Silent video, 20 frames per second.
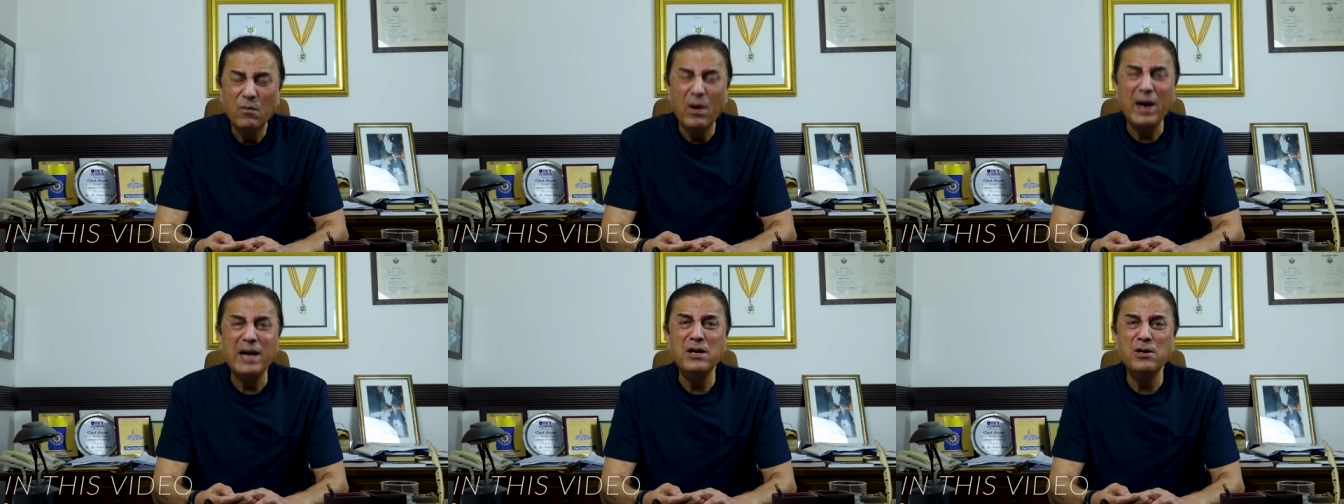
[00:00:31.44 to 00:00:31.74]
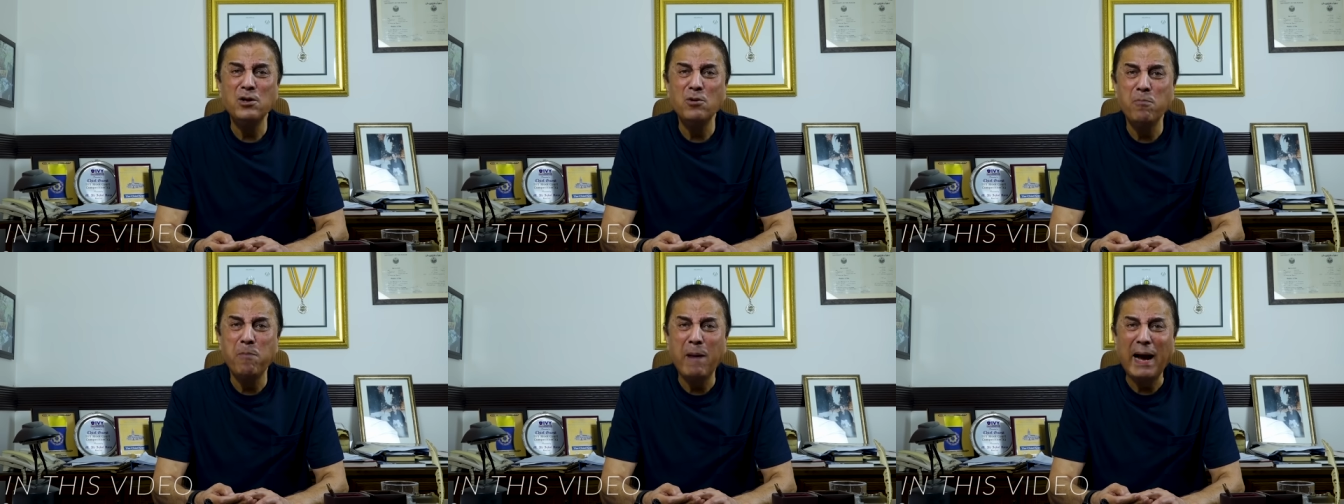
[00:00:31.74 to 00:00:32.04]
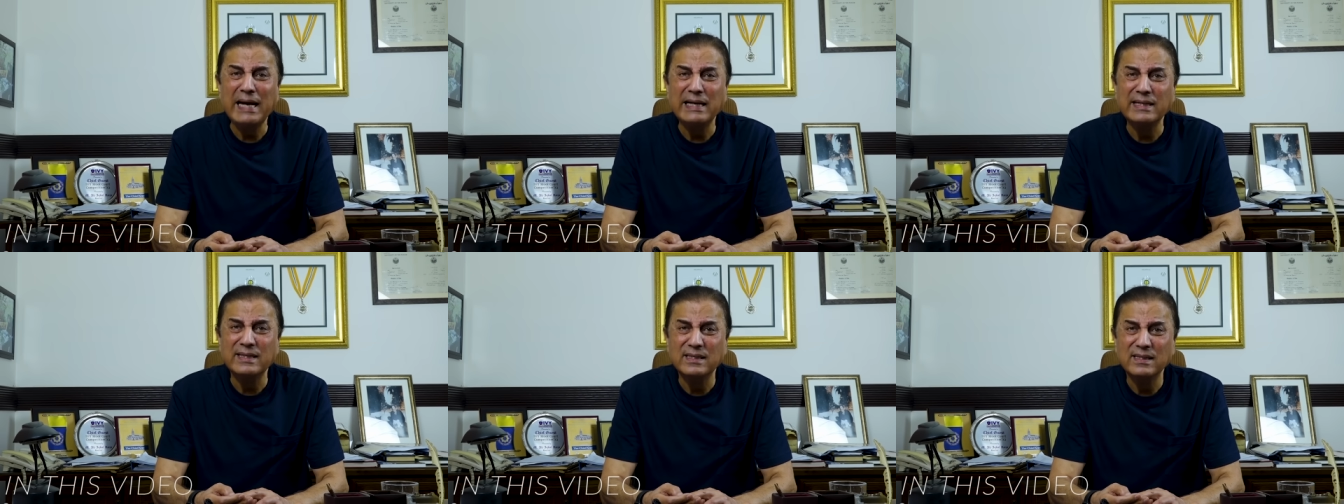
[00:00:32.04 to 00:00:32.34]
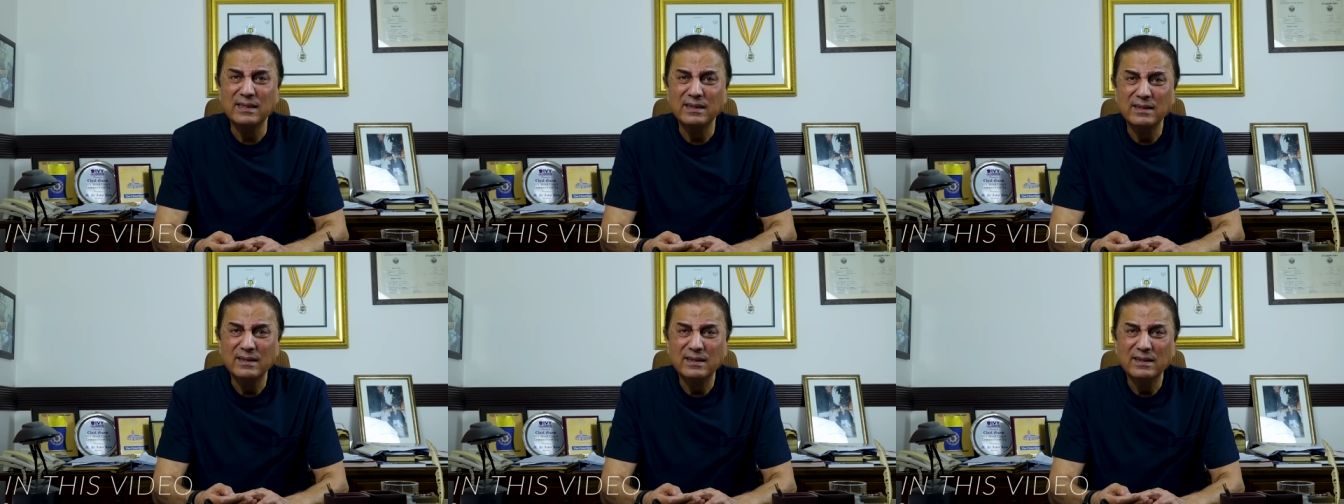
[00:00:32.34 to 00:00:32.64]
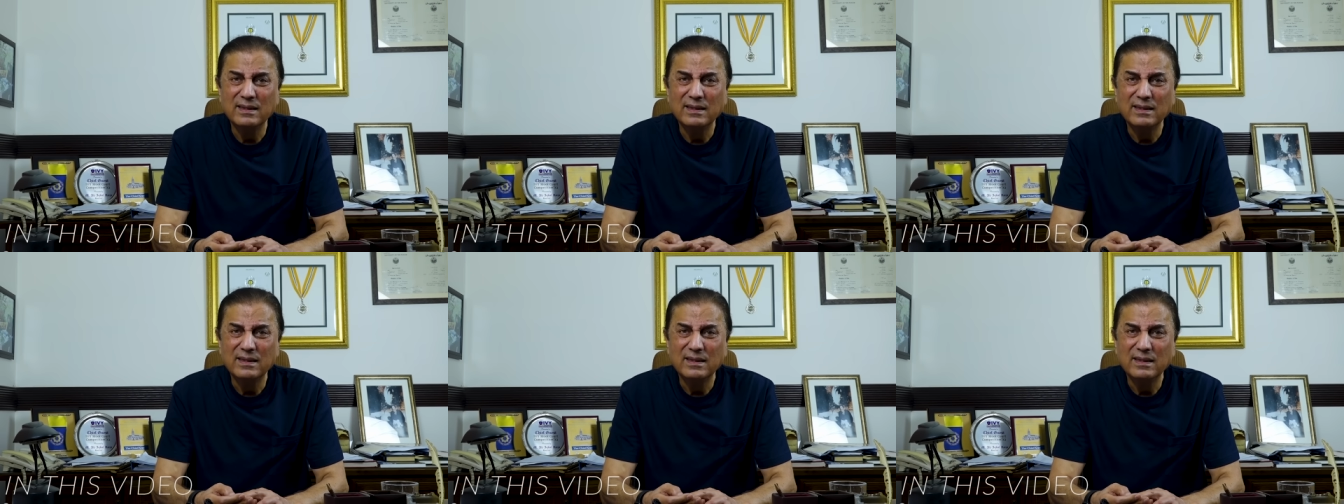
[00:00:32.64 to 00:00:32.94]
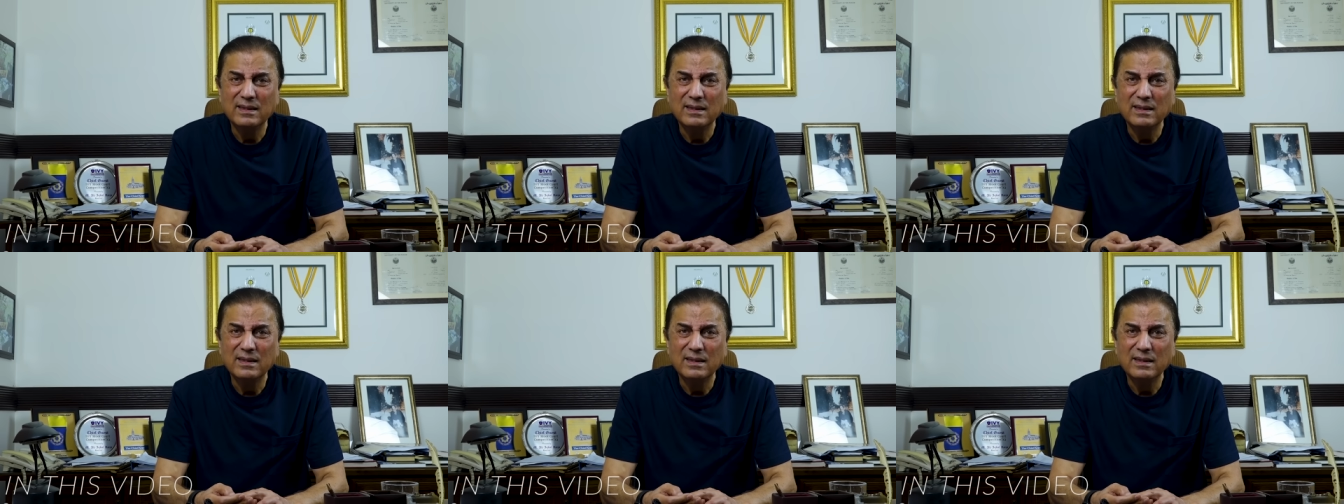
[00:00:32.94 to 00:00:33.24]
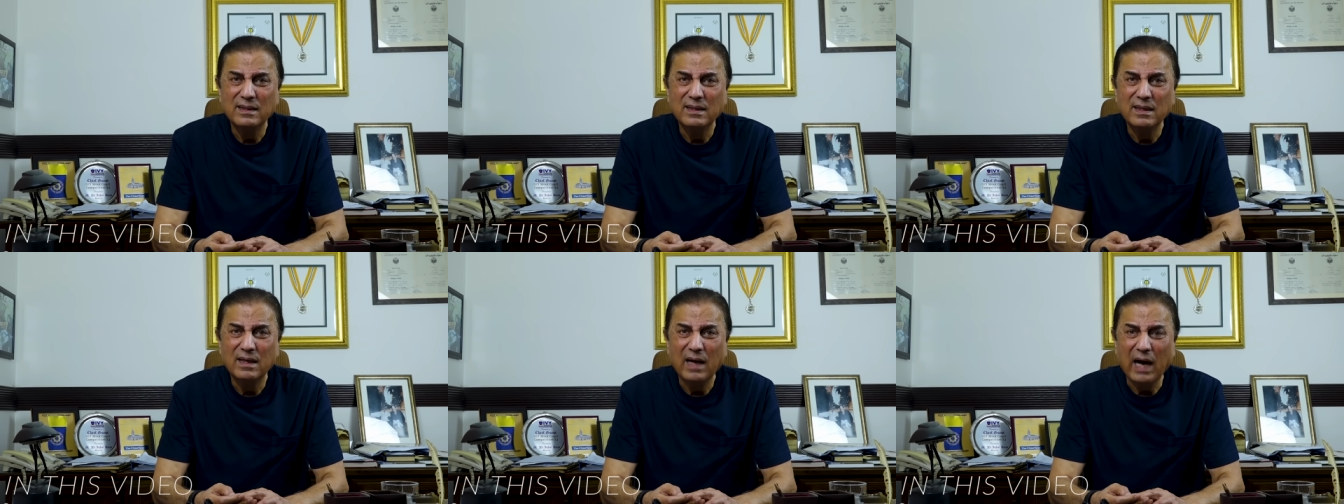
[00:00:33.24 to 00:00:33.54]
डू यू बाइट
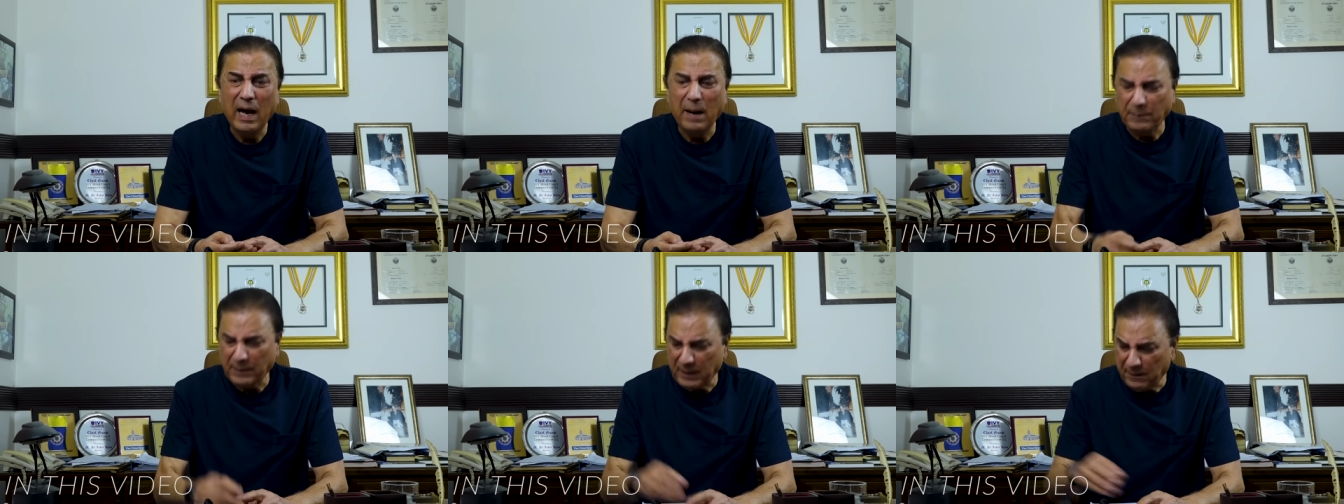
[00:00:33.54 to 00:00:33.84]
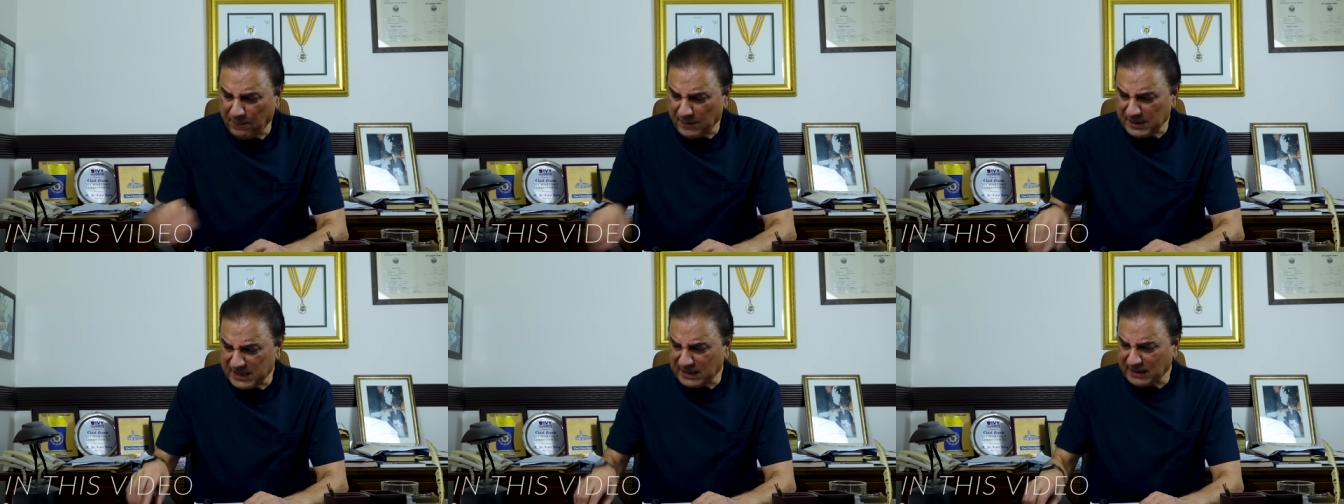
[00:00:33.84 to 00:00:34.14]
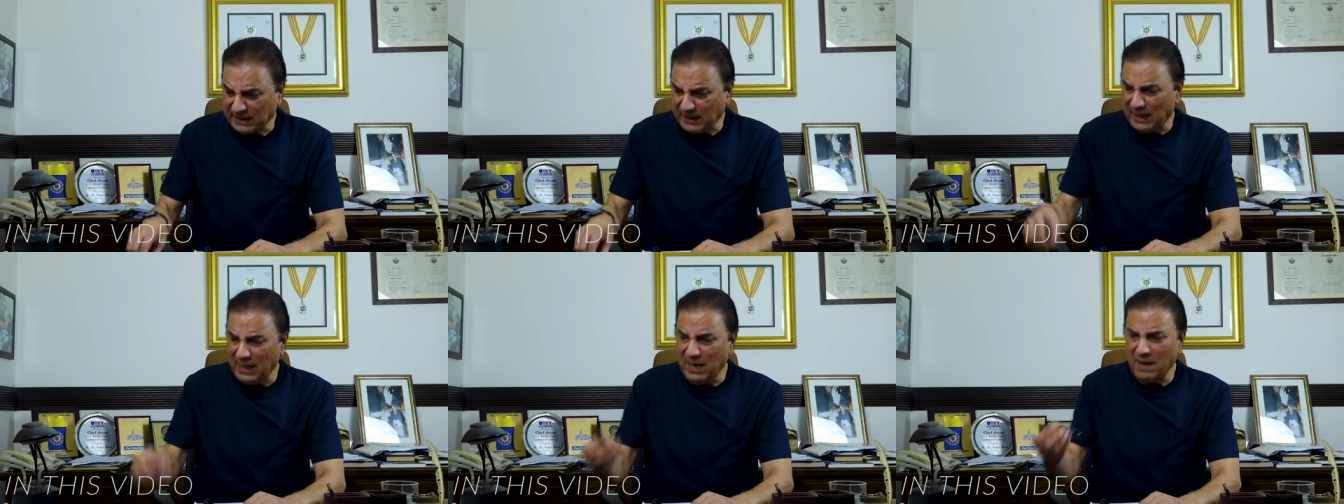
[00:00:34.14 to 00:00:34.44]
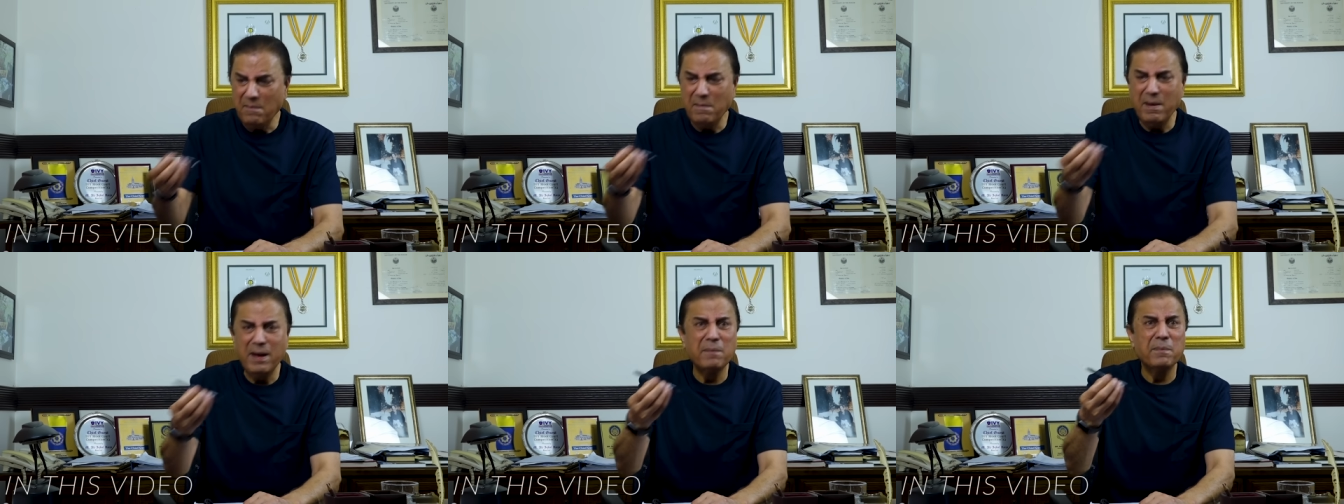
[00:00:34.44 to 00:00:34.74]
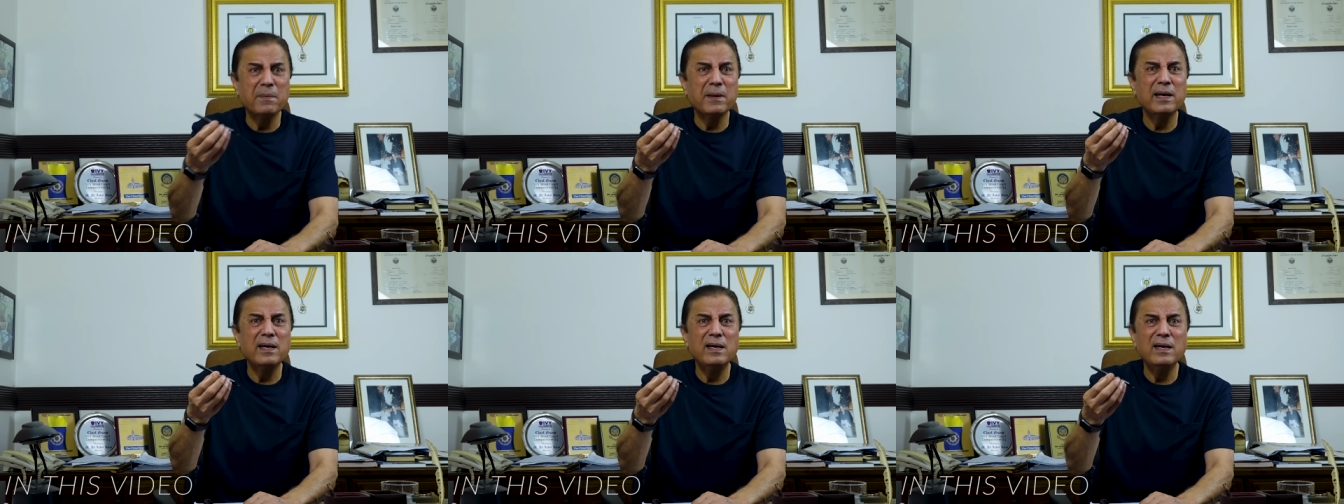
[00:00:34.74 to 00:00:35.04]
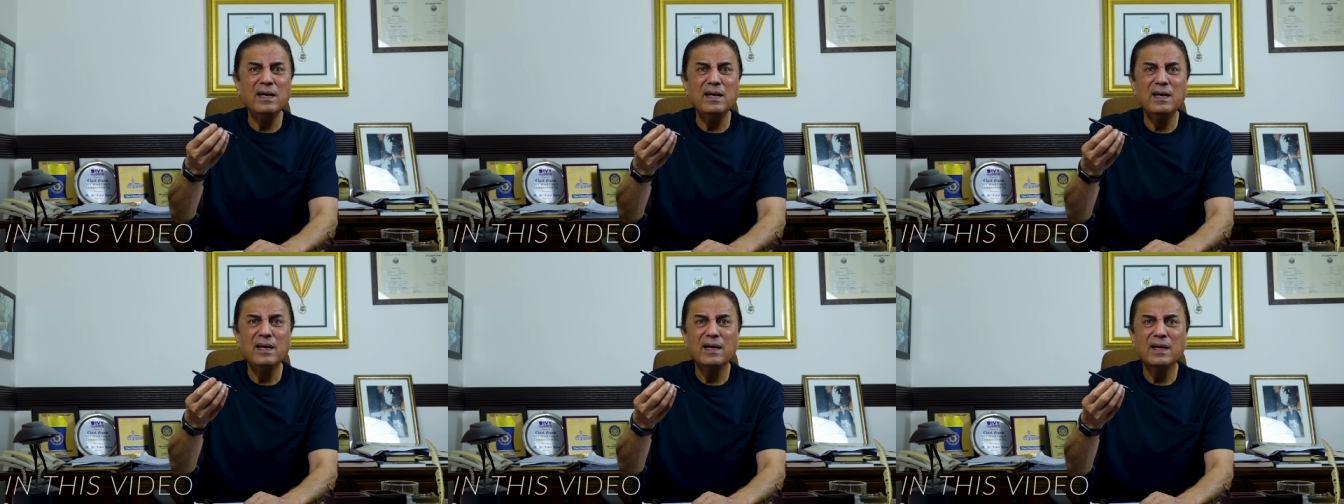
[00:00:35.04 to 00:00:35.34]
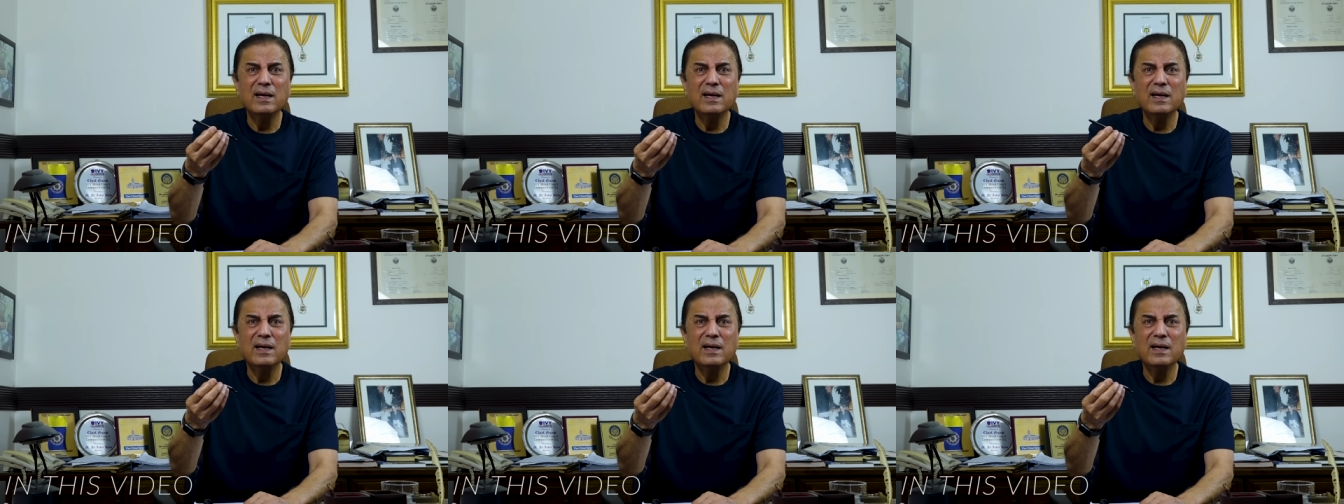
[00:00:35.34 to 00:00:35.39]
आपके पास कलम है भाई